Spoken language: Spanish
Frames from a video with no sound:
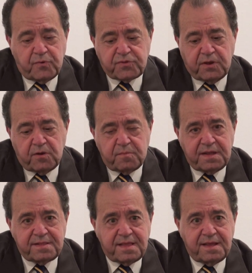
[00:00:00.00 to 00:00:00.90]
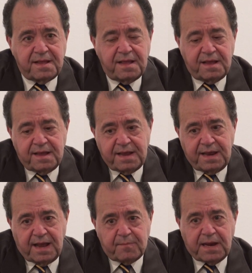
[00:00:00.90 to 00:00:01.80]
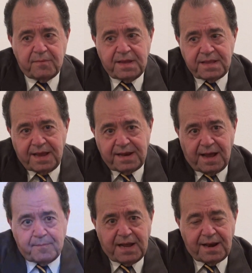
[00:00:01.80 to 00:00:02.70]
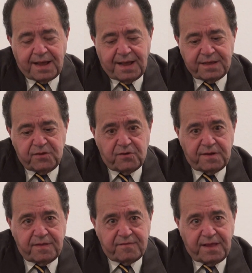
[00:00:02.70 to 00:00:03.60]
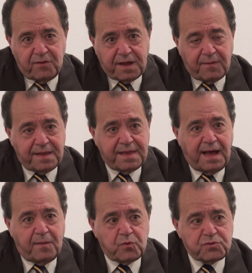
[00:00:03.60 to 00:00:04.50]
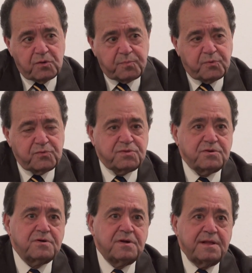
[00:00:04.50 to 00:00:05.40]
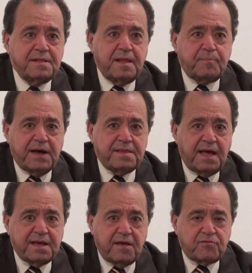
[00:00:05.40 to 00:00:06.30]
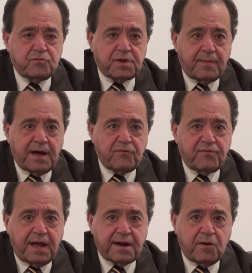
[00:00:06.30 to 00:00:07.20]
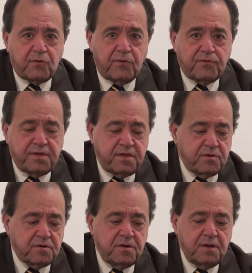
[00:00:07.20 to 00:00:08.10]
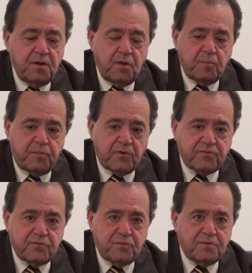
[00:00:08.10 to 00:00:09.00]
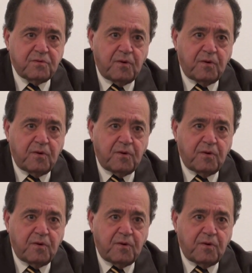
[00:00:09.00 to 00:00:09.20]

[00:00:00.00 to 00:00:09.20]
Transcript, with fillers: Posteriormente, irá a Marbella, irá a Málaga y yo le deseo que vaya a muchos puntos de España y que su trabajo sea reconocido por sus